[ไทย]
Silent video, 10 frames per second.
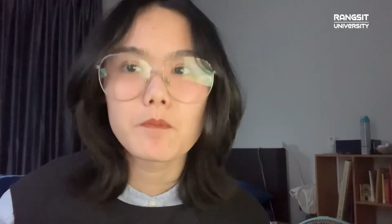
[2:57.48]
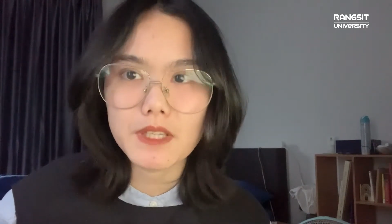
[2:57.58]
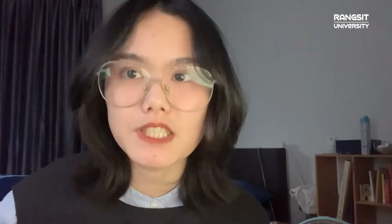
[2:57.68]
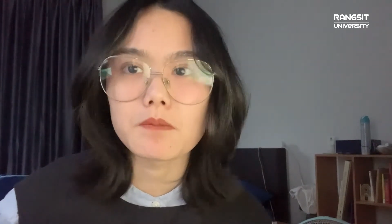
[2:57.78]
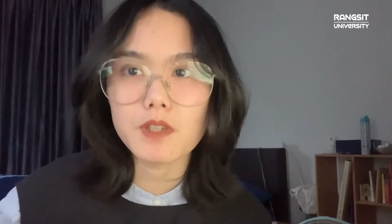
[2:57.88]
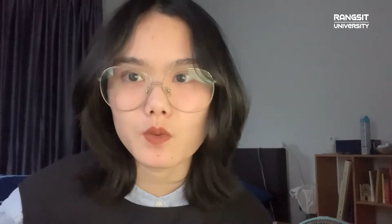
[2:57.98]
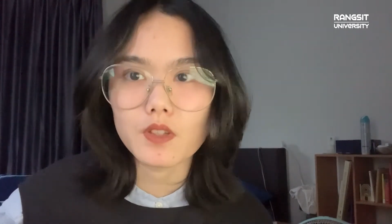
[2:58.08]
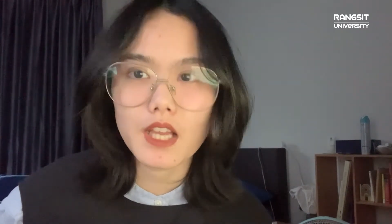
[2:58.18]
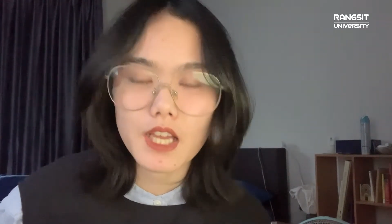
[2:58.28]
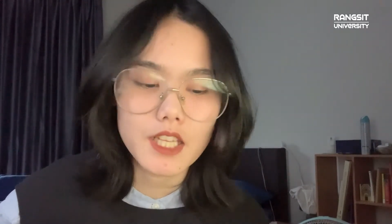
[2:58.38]
มันจะมีคุ
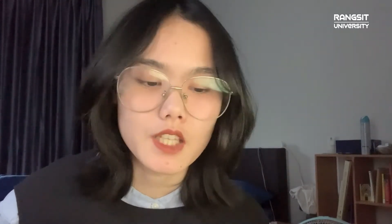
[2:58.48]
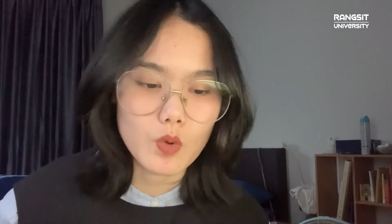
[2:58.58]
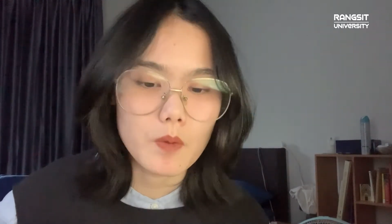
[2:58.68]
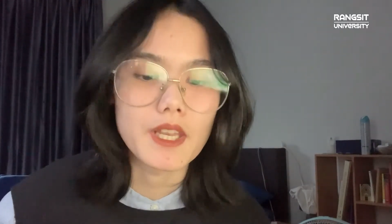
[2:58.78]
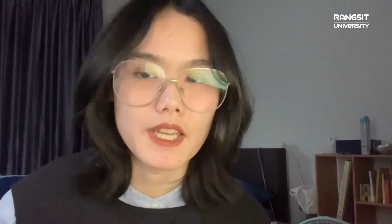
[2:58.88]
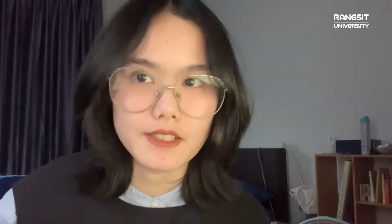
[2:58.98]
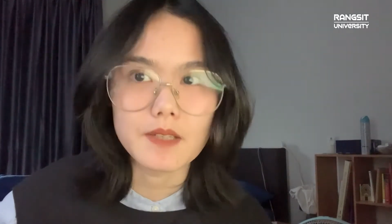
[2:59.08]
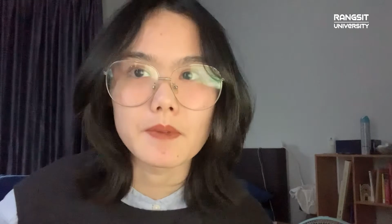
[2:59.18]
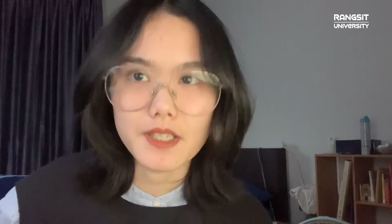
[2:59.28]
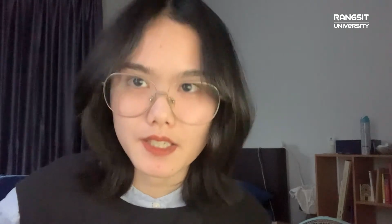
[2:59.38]
ณค่าในตัวมันเอง
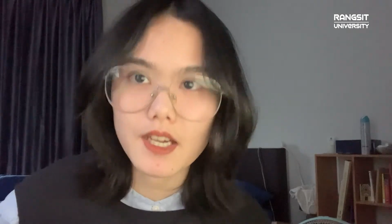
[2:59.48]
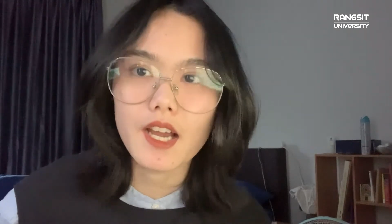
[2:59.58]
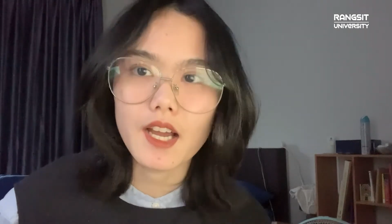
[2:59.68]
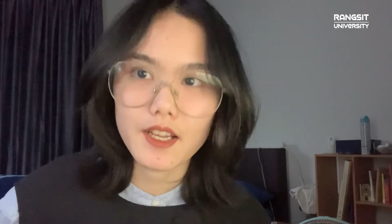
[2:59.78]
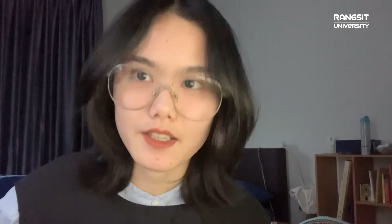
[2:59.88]
เสมอค่ะ